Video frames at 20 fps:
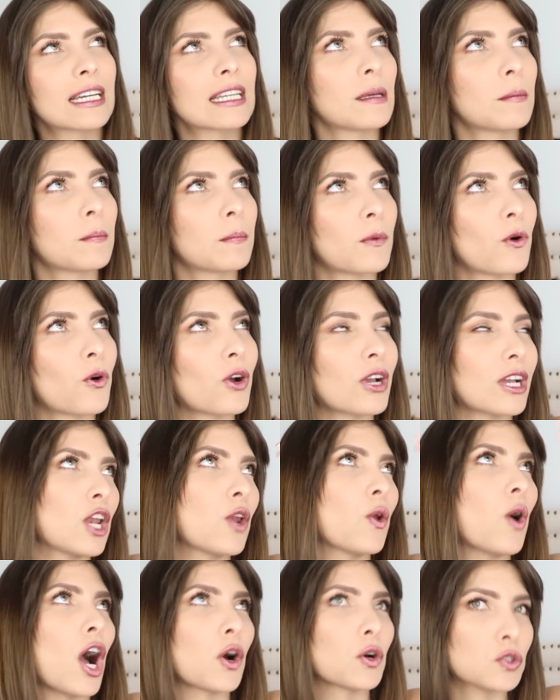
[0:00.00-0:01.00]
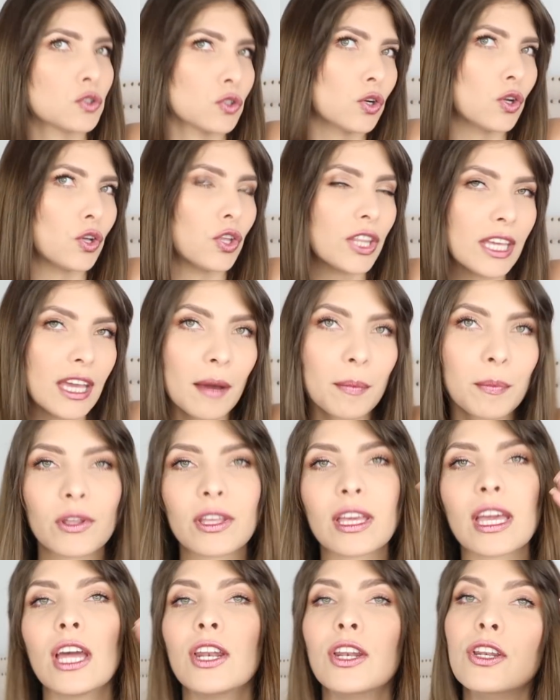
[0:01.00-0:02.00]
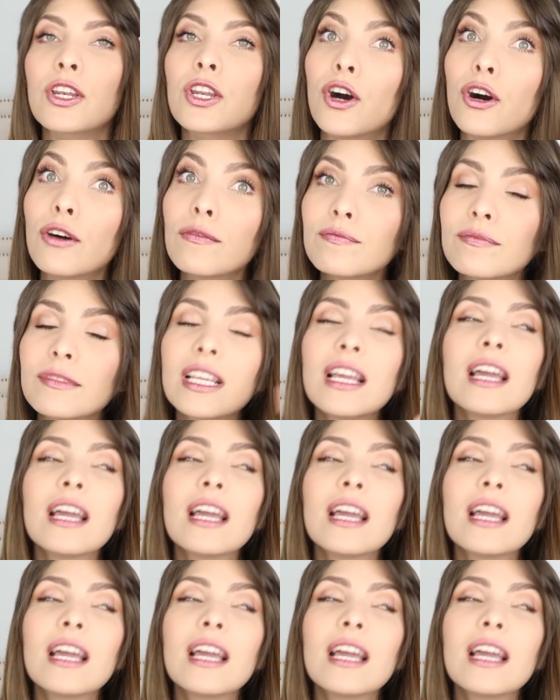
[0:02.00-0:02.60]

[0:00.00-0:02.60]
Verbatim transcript: que tampoco es que lo hago todos los días Porque no,